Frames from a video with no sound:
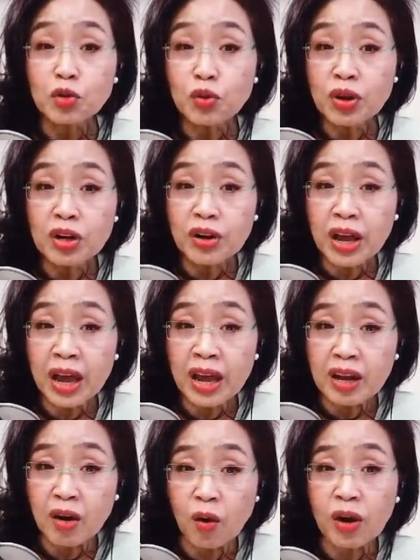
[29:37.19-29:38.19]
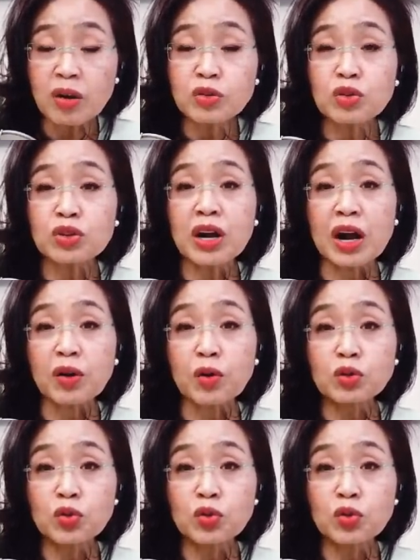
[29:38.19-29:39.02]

트위터의 그 어카운트를 갖고